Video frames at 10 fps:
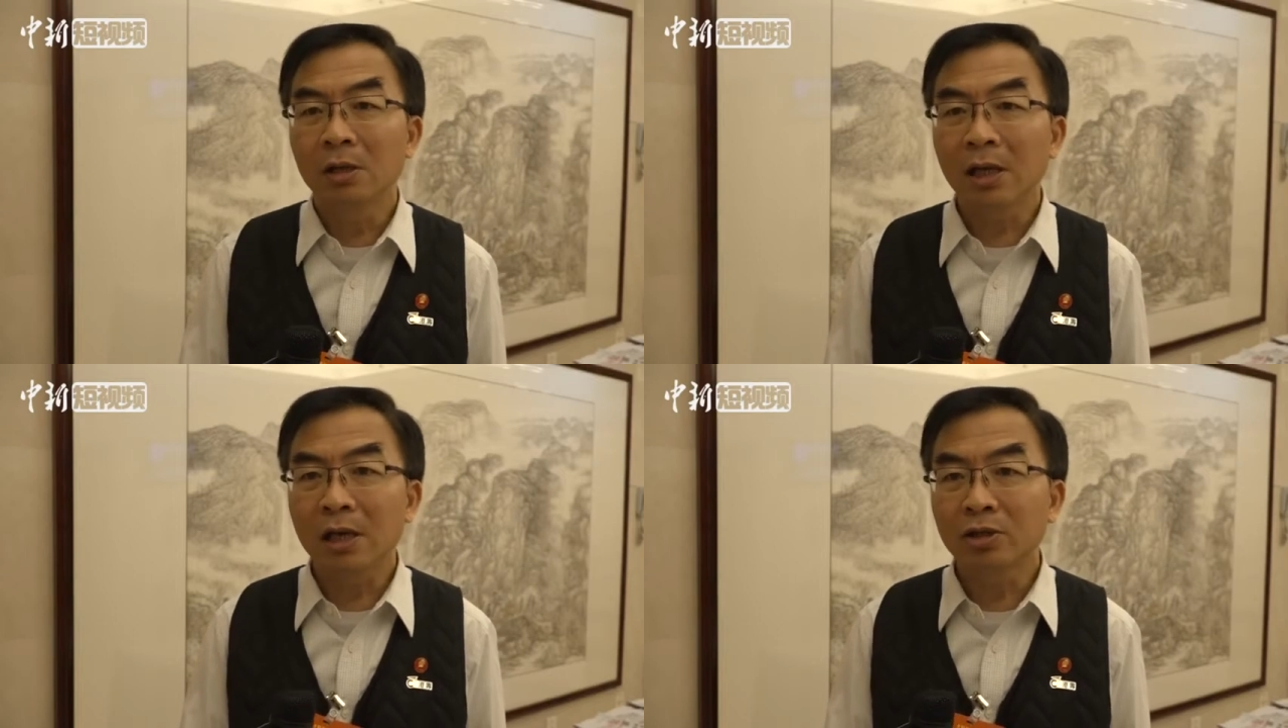
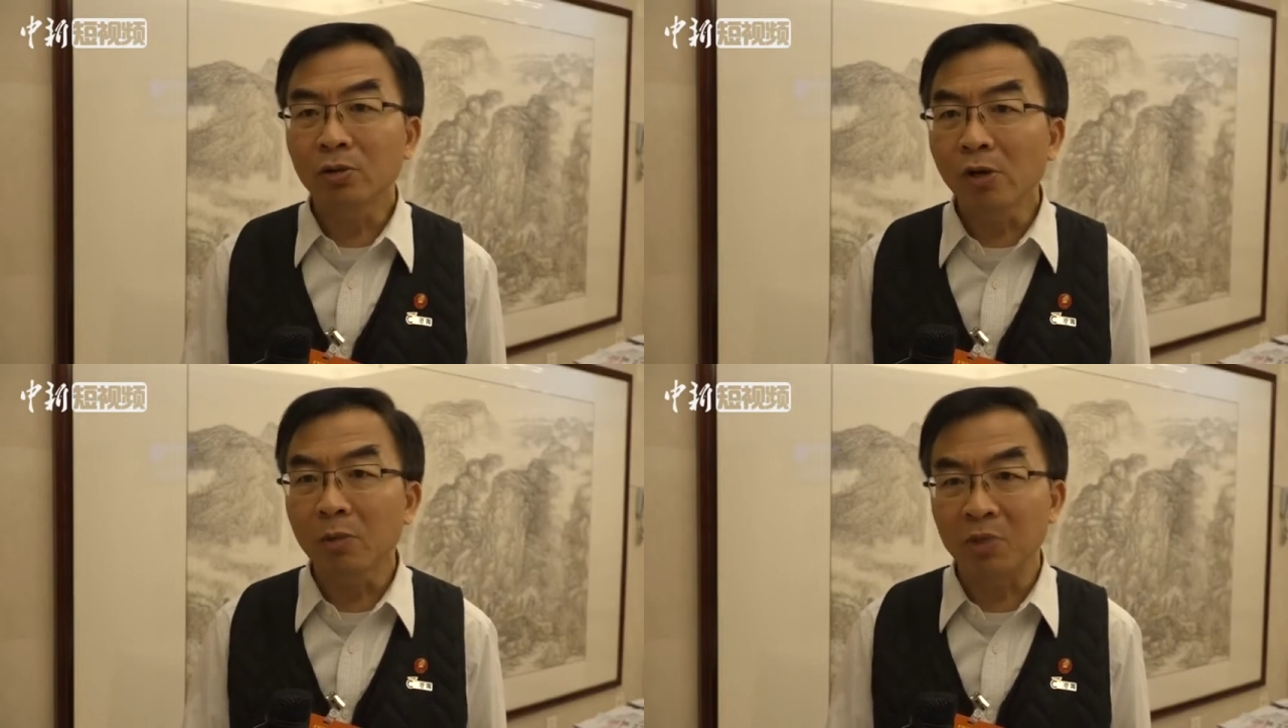那
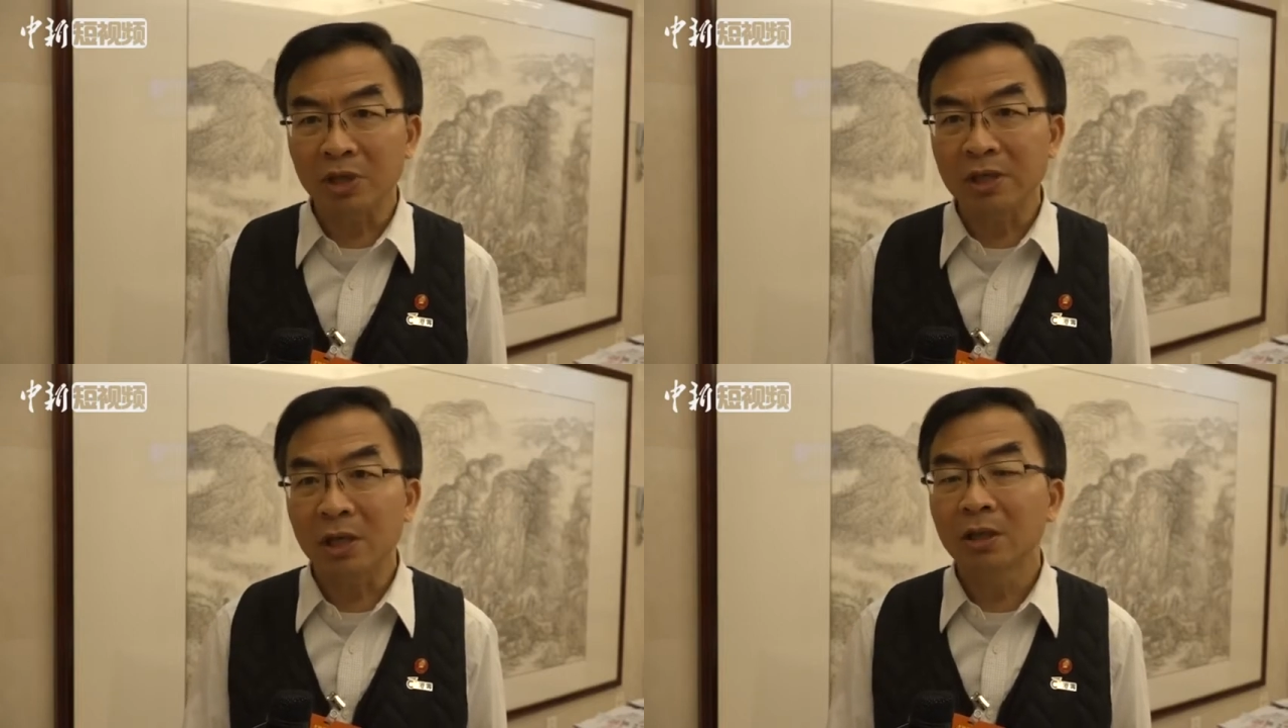就会
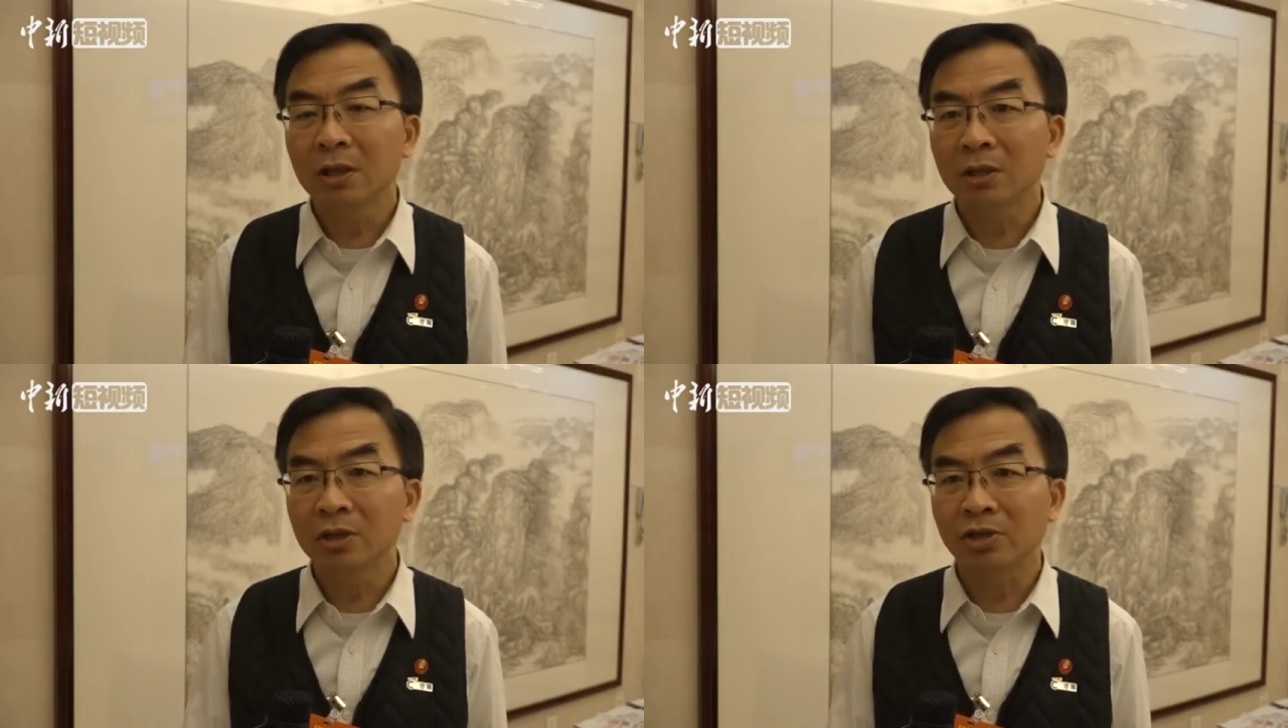比较
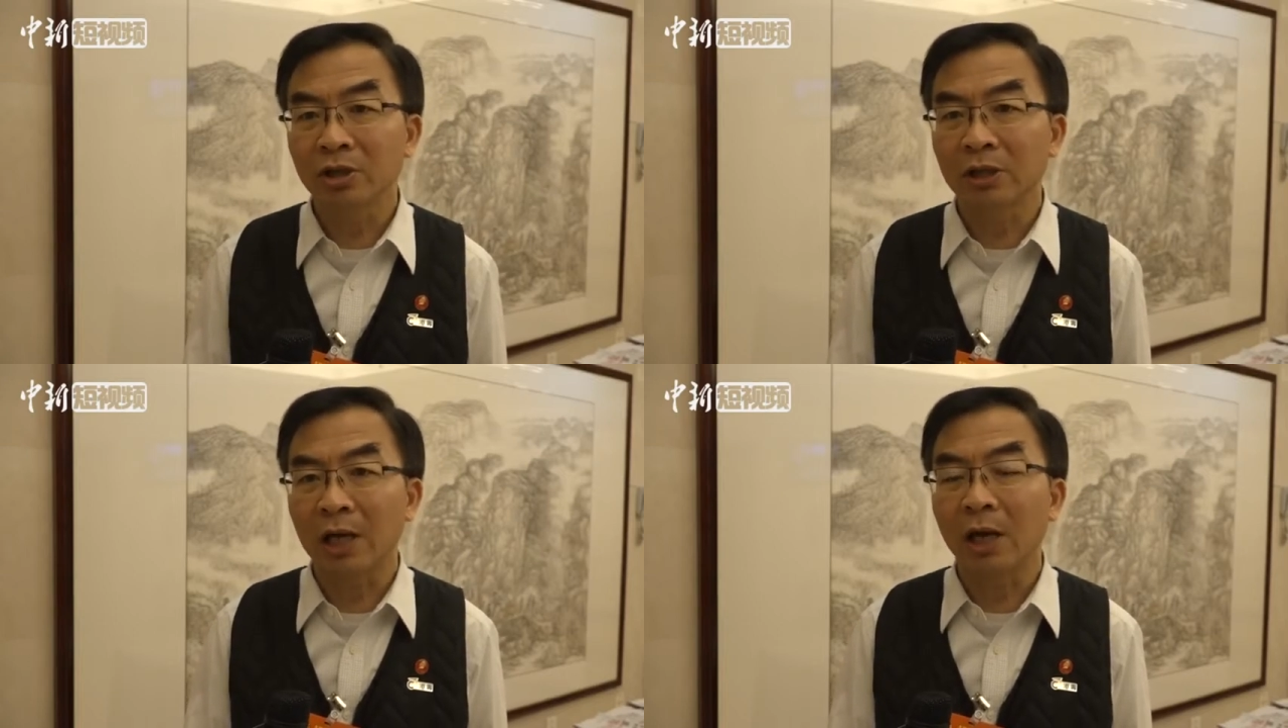科
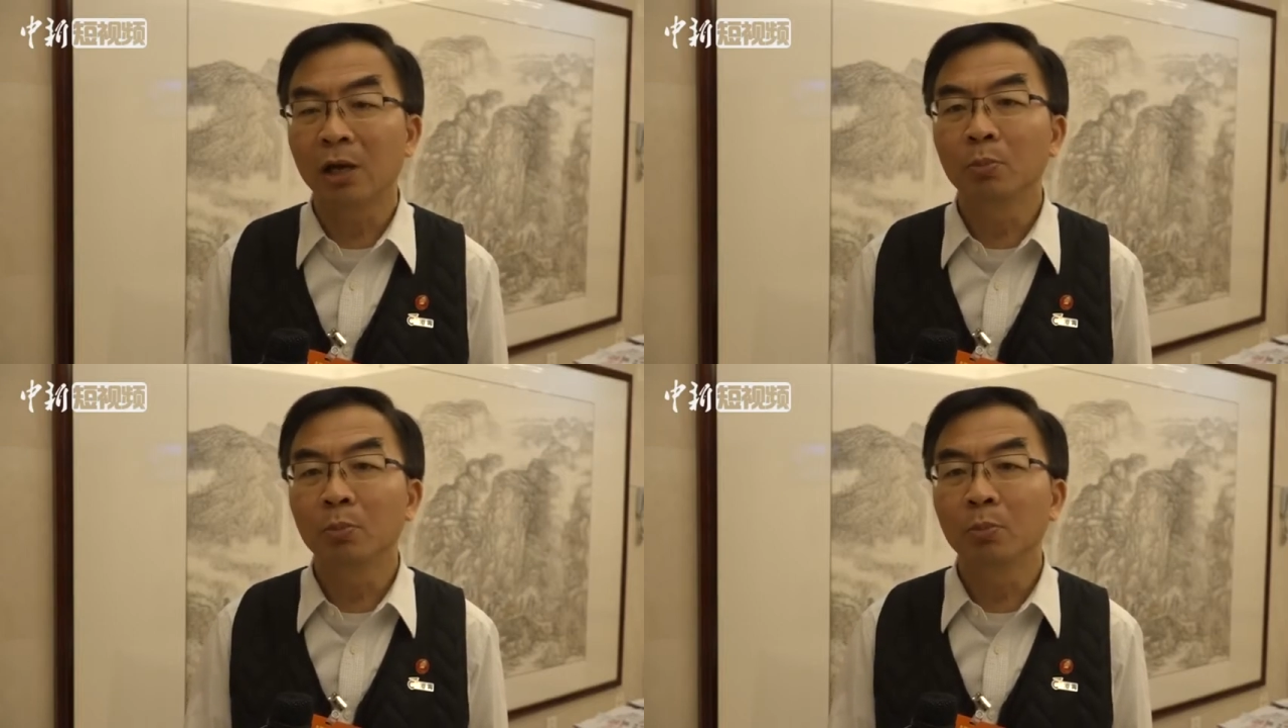学的，